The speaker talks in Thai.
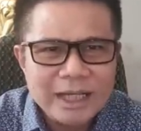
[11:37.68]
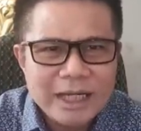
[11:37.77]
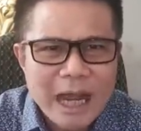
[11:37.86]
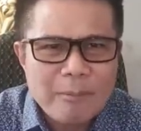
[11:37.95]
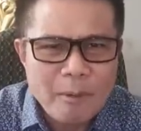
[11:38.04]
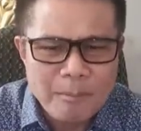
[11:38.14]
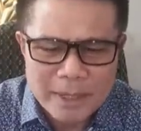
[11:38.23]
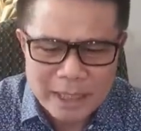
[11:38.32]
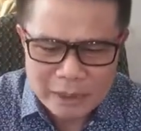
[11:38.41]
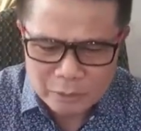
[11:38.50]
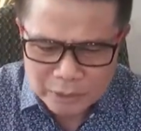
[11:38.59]
ถ้าผมเป็
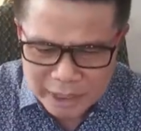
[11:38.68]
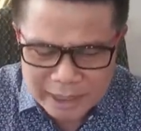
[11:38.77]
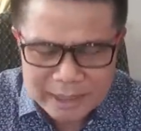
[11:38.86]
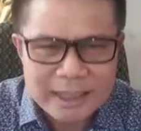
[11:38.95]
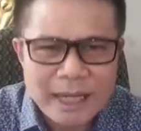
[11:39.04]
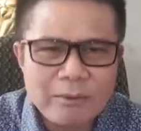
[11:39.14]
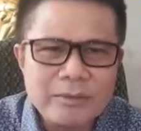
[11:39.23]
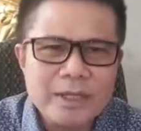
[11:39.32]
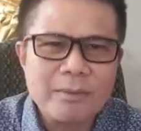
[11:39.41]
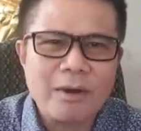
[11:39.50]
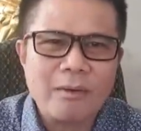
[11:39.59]
นอนุทินนะผม
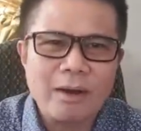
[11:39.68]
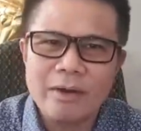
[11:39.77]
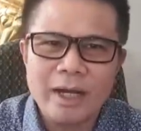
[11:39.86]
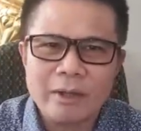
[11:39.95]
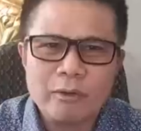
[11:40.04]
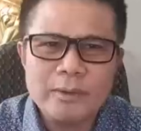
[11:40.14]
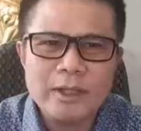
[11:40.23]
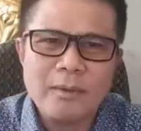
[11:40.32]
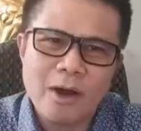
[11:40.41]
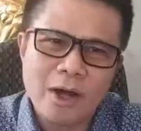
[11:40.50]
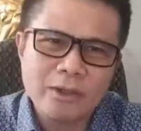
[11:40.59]
จะบอกว่าเฮ้ยคุณไม่ต้อ
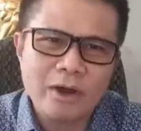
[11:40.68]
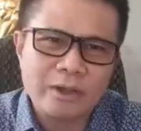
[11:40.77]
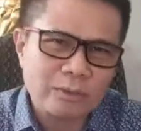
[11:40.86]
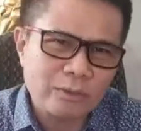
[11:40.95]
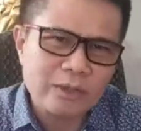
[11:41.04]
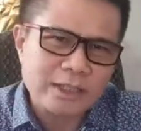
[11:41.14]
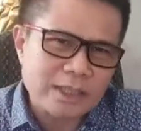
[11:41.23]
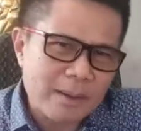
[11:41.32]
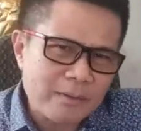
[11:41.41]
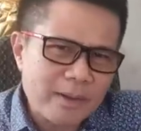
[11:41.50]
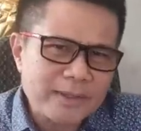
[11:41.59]
งมาขอโทษคุณก็สา
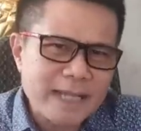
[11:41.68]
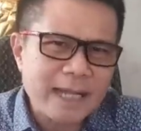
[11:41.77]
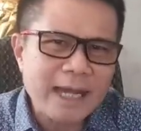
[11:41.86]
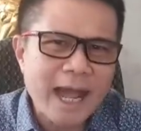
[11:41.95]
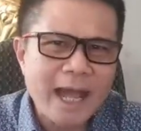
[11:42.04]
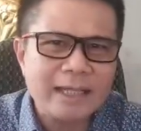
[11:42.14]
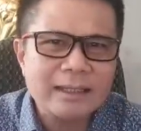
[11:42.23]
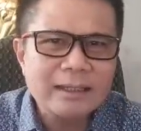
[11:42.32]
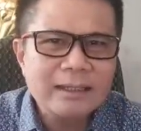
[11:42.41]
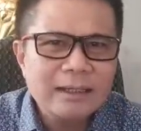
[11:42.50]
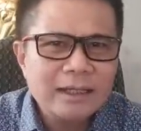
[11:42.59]
มารถวิพากษ์วิจารณ์ได้
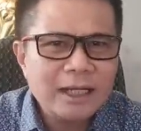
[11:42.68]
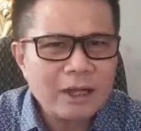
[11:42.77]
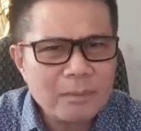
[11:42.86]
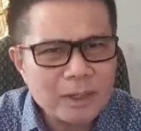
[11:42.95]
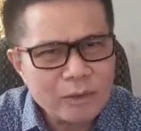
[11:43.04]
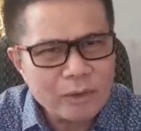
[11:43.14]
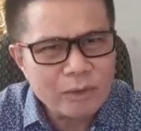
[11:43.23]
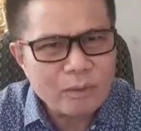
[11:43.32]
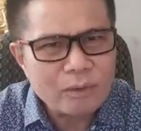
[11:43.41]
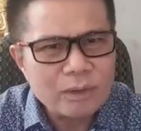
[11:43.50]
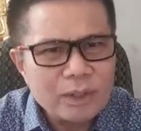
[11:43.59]
แล้วก็มาดู
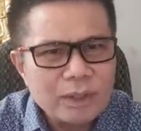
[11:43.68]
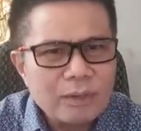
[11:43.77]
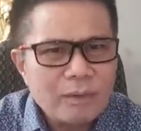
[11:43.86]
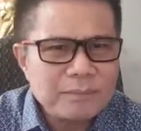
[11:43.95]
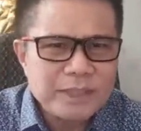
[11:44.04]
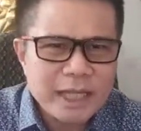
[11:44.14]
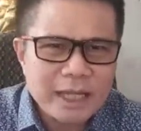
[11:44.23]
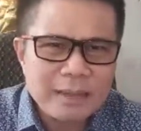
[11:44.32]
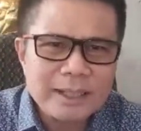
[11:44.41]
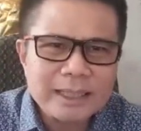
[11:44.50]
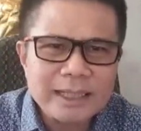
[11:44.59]
ความจริง
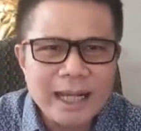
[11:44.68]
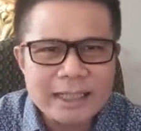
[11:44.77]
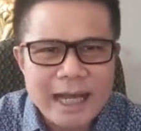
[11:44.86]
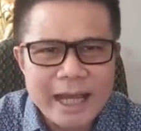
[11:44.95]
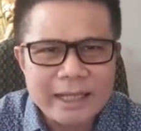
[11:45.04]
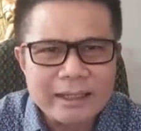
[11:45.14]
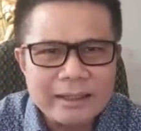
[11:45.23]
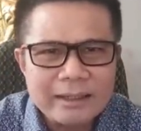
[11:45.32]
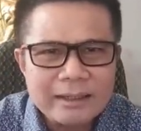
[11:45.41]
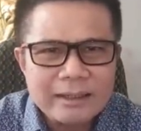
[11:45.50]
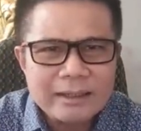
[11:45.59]
ก็มันคืออะไร
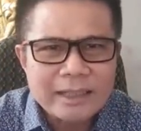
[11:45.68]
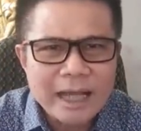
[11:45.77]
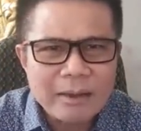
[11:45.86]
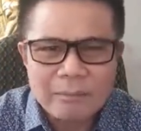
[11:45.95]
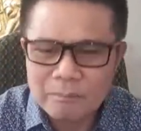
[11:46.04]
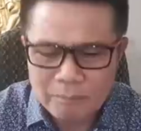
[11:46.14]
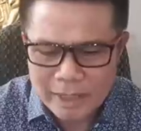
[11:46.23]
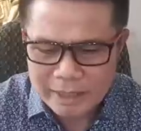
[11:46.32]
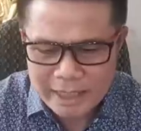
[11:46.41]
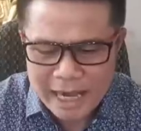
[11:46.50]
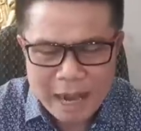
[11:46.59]
แต่ไม่
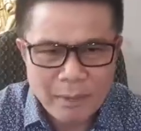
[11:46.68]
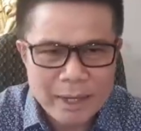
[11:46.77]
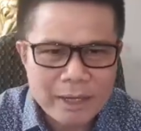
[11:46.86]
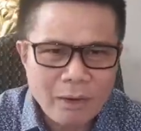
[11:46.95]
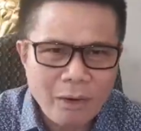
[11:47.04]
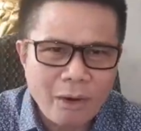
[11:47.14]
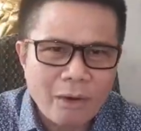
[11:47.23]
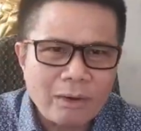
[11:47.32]
จะด่าว่าไอ้โง่